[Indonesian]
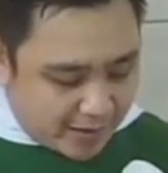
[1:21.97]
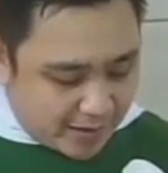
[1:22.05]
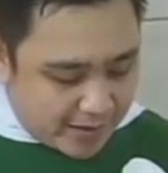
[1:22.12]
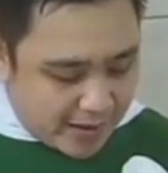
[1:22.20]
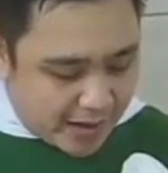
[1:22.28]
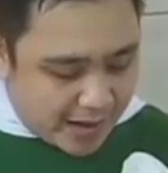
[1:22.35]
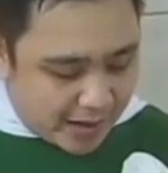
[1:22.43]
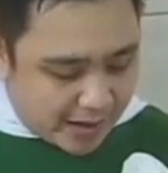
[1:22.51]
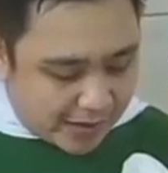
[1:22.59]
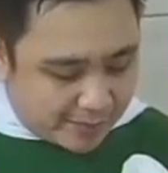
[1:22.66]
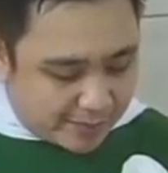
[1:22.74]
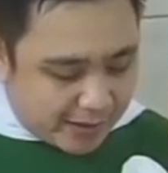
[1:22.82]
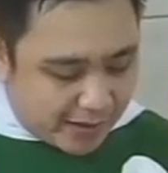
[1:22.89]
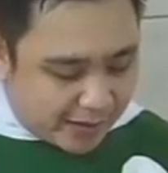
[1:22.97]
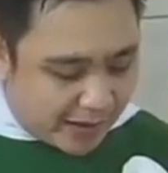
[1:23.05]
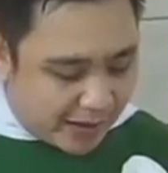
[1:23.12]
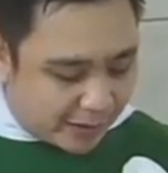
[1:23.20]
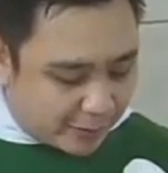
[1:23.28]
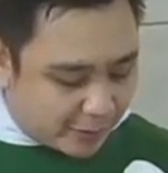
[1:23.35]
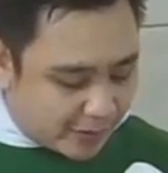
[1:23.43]
yang akan mereka
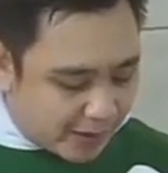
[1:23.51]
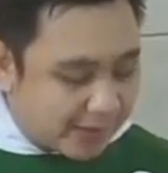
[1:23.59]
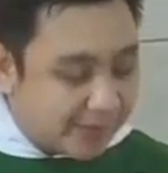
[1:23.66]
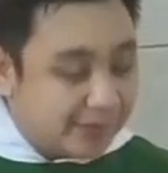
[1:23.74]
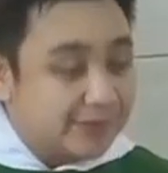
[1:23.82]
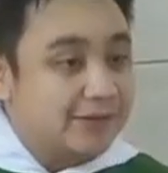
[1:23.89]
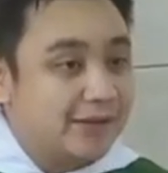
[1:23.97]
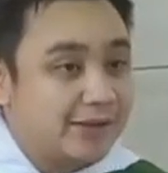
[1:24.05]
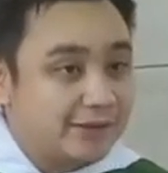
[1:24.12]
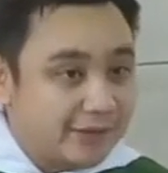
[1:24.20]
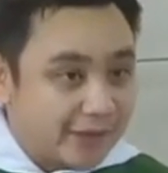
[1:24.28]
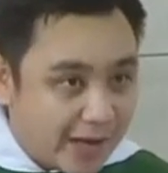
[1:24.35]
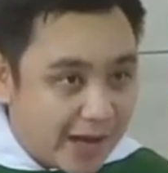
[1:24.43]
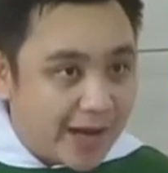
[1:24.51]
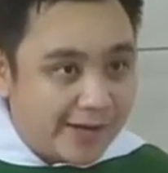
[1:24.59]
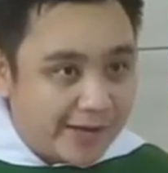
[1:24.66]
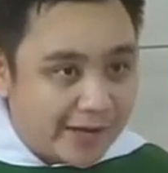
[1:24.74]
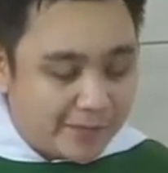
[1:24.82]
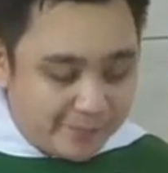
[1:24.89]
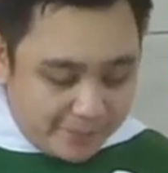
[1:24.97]
lakukan
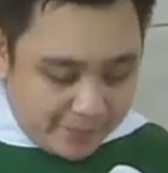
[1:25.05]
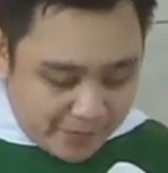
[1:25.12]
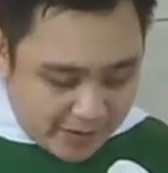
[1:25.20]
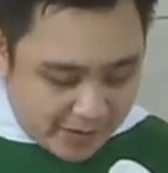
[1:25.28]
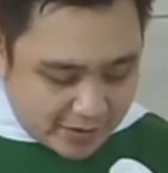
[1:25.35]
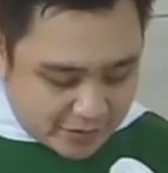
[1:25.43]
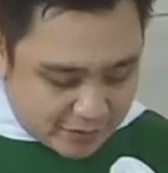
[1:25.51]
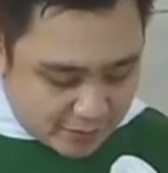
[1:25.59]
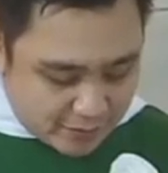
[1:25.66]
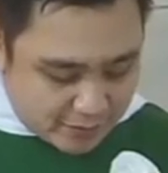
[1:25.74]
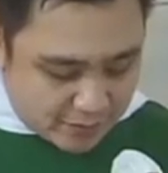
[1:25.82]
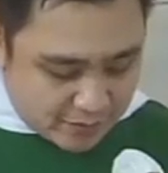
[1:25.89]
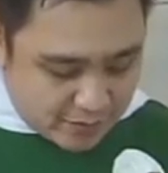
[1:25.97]
terhadap Yesus.